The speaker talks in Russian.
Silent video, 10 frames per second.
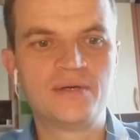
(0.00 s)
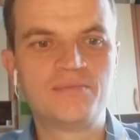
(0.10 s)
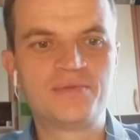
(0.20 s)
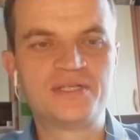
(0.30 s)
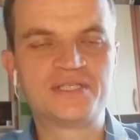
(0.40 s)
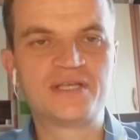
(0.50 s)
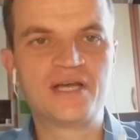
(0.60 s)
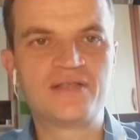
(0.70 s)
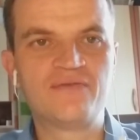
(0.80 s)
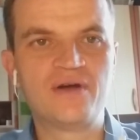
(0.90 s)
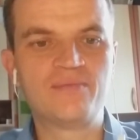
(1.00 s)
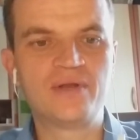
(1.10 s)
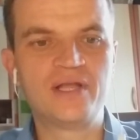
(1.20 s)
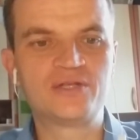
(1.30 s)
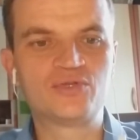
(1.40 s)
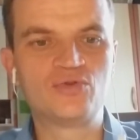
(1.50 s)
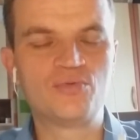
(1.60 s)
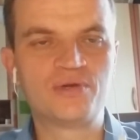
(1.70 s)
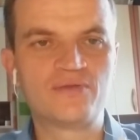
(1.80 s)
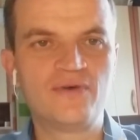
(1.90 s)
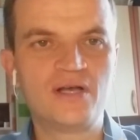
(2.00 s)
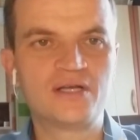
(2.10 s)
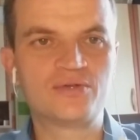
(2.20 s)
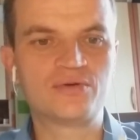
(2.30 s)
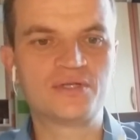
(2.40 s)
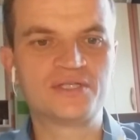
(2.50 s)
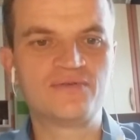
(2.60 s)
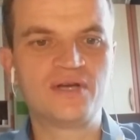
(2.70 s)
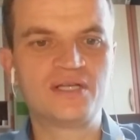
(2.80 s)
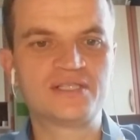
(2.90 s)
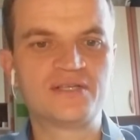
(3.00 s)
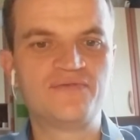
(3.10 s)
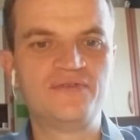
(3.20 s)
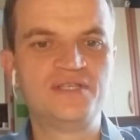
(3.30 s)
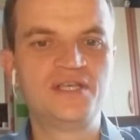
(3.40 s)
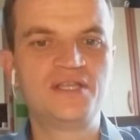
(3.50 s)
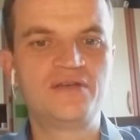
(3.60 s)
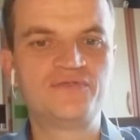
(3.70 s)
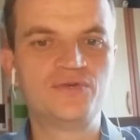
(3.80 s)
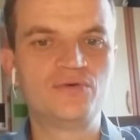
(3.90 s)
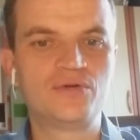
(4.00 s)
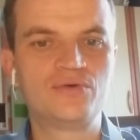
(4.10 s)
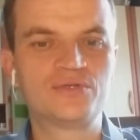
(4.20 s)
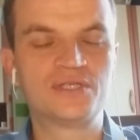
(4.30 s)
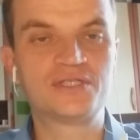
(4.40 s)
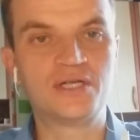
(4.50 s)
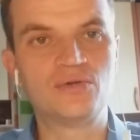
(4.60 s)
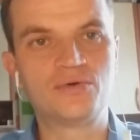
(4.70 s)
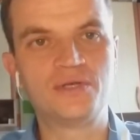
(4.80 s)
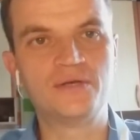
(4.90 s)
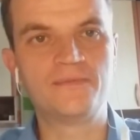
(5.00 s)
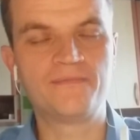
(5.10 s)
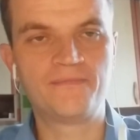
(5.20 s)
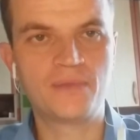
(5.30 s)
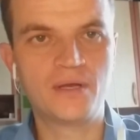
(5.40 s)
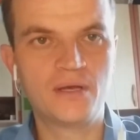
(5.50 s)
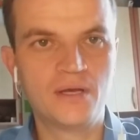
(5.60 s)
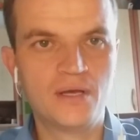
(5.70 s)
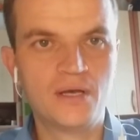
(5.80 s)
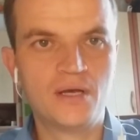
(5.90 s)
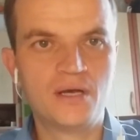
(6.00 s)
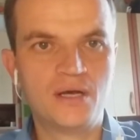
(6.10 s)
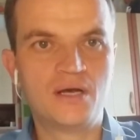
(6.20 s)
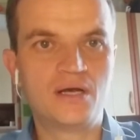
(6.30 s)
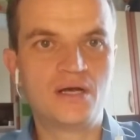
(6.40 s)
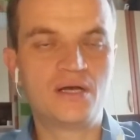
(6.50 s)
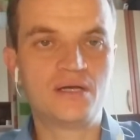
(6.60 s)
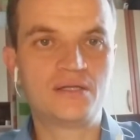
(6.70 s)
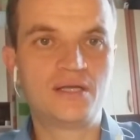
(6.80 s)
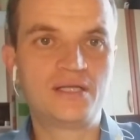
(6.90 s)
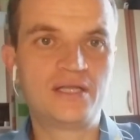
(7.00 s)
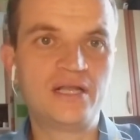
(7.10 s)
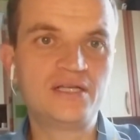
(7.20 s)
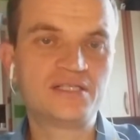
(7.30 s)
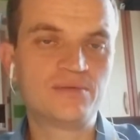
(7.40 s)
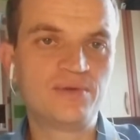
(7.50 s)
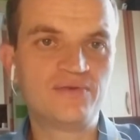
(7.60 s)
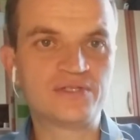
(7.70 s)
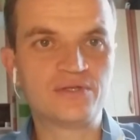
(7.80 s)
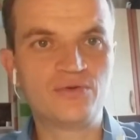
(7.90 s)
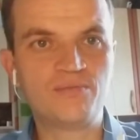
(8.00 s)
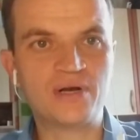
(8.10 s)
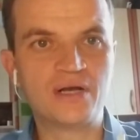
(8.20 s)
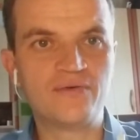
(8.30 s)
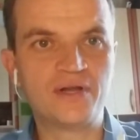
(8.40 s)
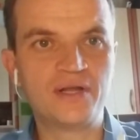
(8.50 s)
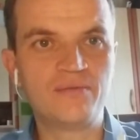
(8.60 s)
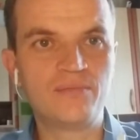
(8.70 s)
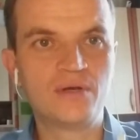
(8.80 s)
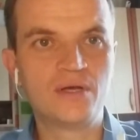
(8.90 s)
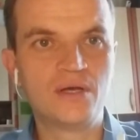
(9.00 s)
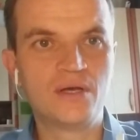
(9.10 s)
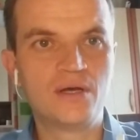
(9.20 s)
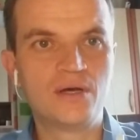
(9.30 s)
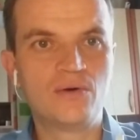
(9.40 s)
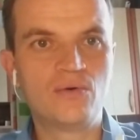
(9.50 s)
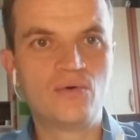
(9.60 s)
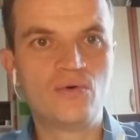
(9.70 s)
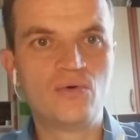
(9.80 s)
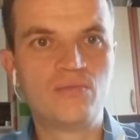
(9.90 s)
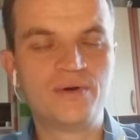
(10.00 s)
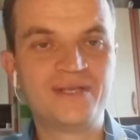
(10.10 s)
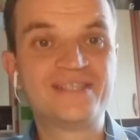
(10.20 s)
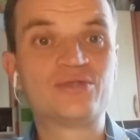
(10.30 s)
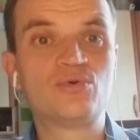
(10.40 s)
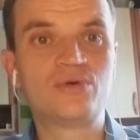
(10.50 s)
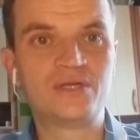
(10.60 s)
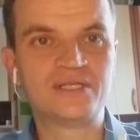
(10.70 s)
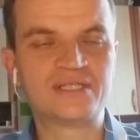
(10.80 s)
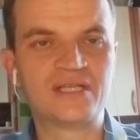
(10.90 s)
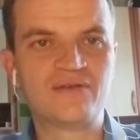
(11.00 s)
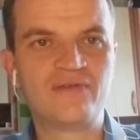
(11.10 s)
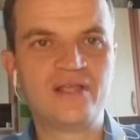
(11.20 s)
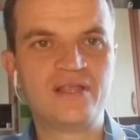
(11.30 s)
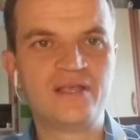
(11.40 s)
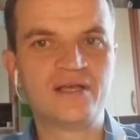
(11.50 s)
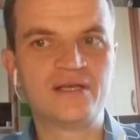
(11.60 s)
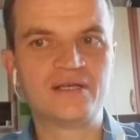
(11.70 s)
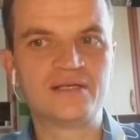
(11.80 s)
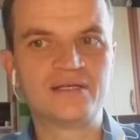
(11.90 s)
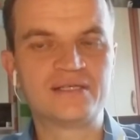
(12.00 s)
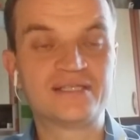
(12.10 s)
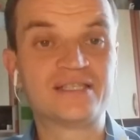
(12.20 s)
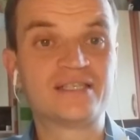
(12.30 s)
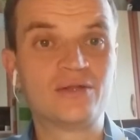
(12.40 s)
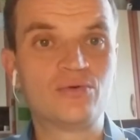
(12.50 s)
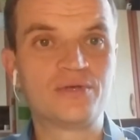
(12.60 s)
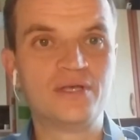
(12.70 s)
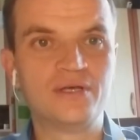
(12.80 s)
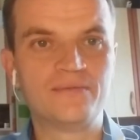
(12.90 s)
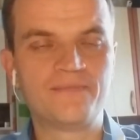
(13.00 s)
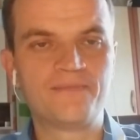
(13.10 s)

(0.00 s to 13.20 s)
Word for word: представить вам лекцию номер два, которая называется «Введение в теорию социологии». А, на этой лекции мы в основном поговорим об истории становления социологии